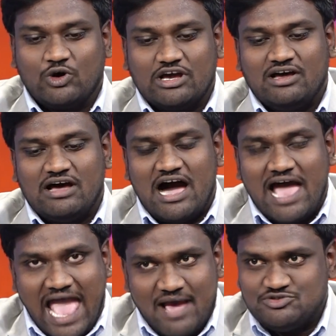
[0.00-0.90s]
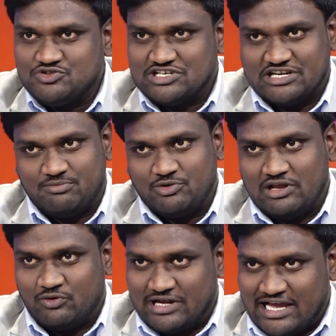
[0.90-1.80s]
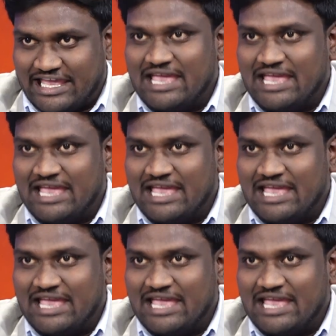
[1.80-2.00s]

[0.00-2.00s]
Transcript: ఒక ఆ యాప్ చూసేటప్పుడు లేకుంటే ఆ